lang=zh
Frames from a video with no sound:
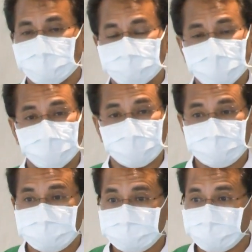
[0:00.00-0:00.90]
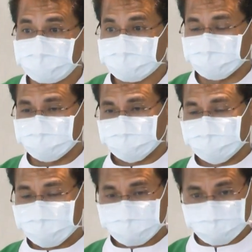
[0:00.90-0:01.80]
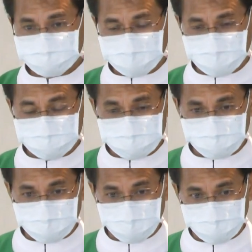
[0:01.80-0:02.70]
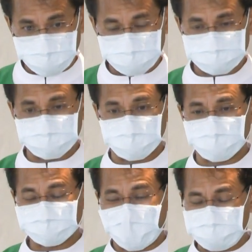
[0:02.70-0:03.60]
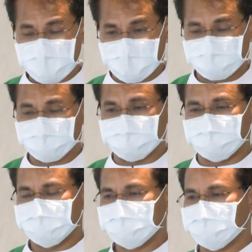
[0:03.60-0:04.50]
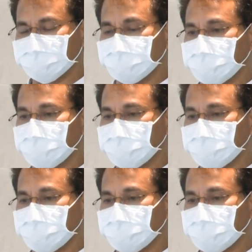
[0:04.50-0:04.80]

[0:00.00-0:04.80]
没有吃东西。耶稣在教导人的时候，他忙的教导